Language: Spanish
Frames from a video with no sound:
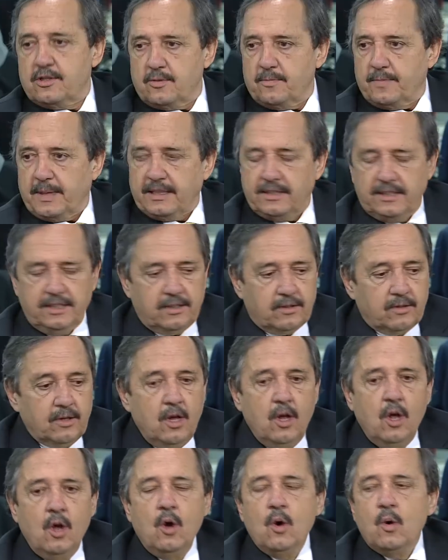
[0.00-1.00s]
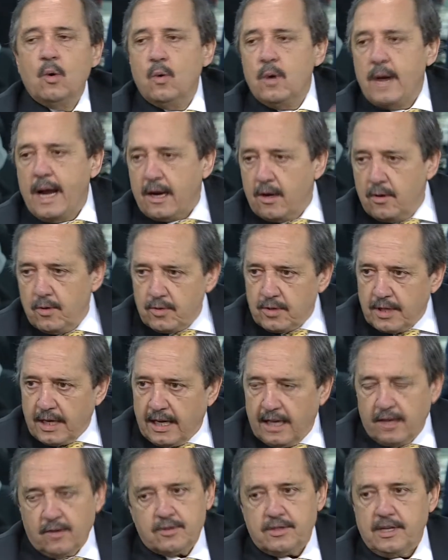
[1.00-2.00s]
esos partidos. Una cosa
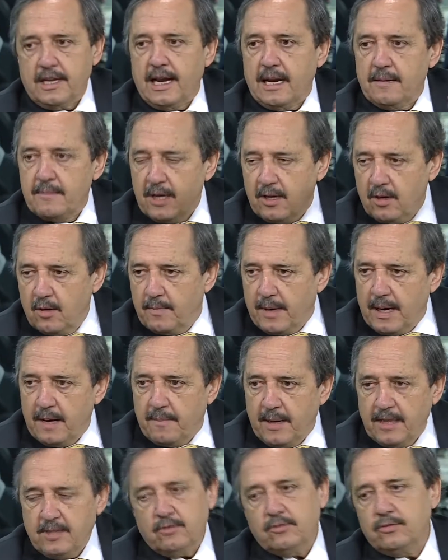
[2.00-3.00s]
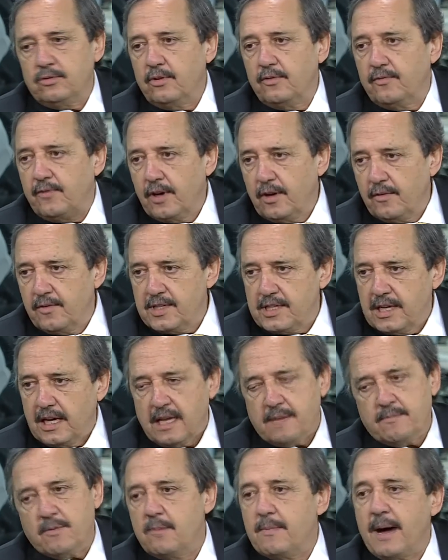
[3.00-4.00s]
que no sería la mejor para el país es un triunfo del
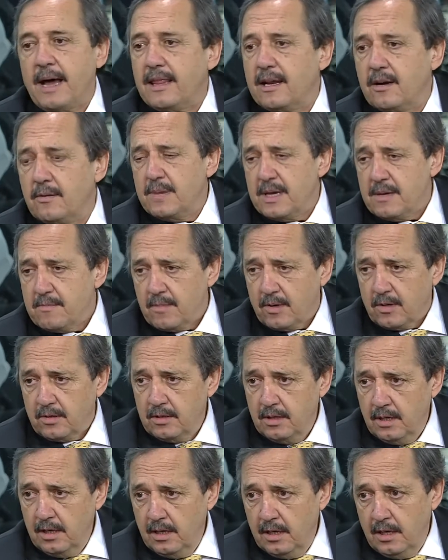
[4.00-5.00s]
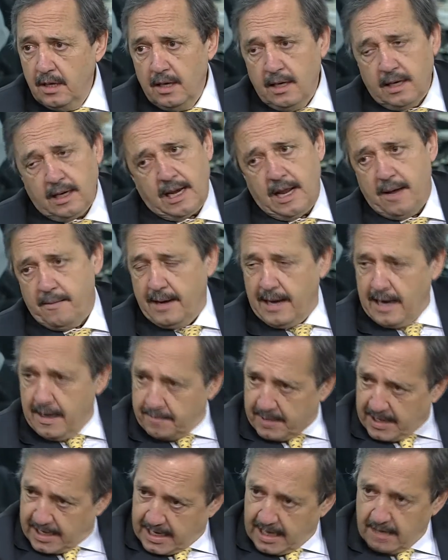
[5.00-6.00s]
oficialismo, más mismo. Y le van a
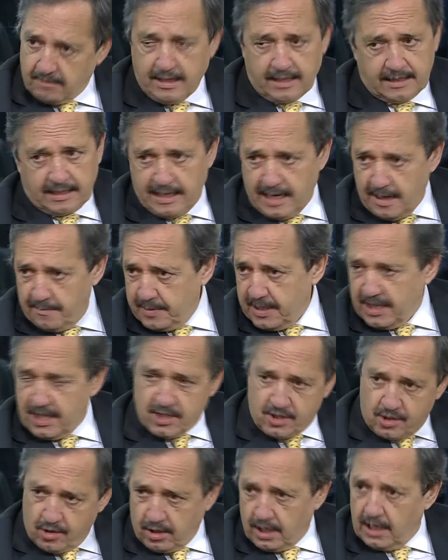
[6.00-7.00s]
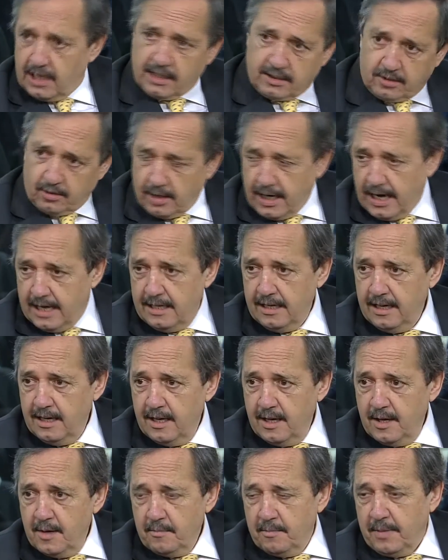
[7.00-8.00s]
aplicar una terapia de shock electoral
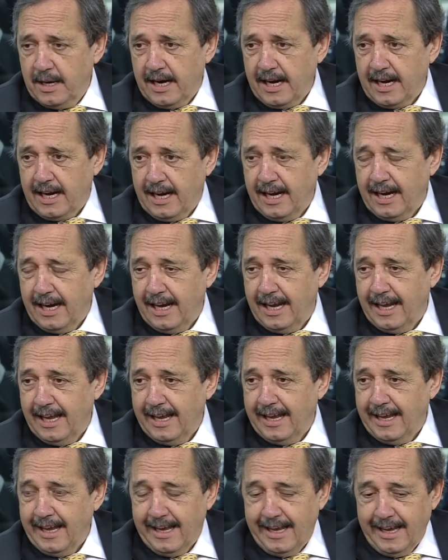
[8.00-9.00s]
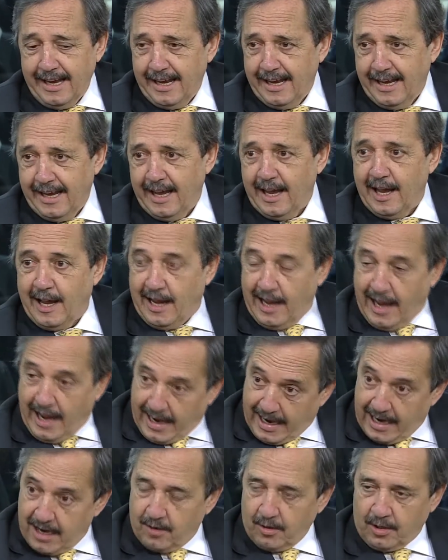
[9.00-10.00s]
para que eh, eh, eh,
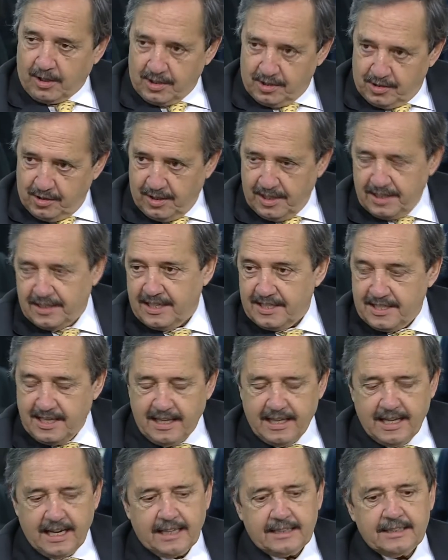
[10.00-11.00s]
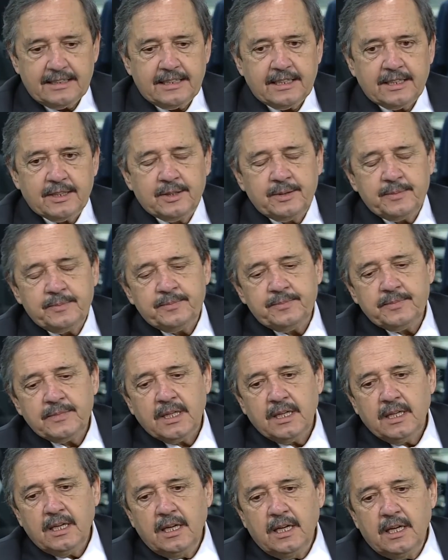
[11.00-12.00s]
hagan correcciones hacia adelante, ¿no?
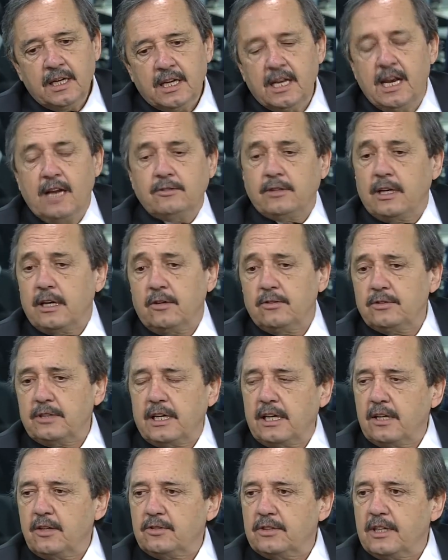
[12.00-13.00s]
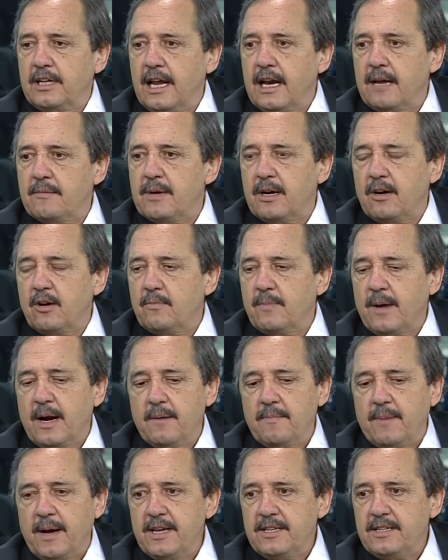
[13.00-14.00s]
Y la otra cosa que no sería la mejor
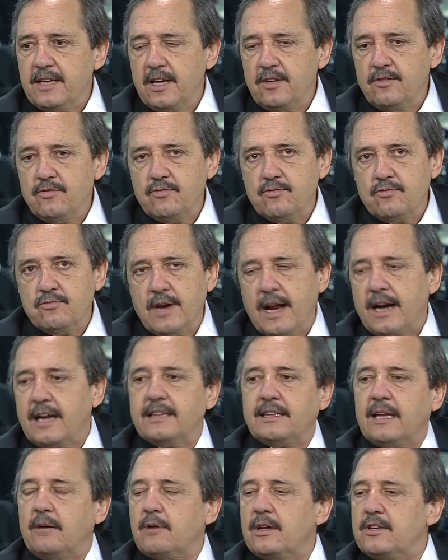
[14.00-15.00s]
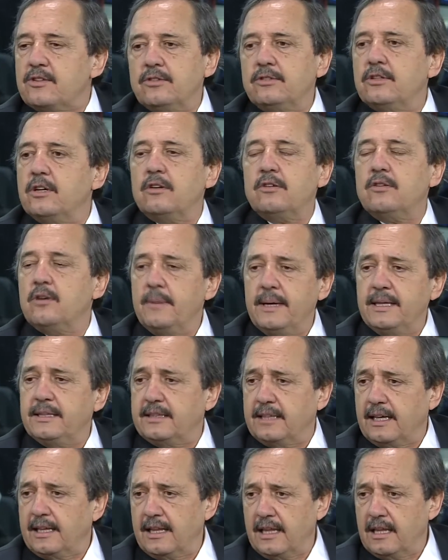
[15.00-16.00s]
para el país es una restauración de los
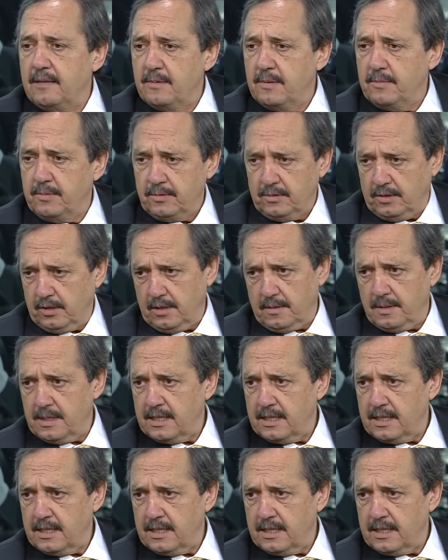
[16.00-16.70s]
90 desde mi punto de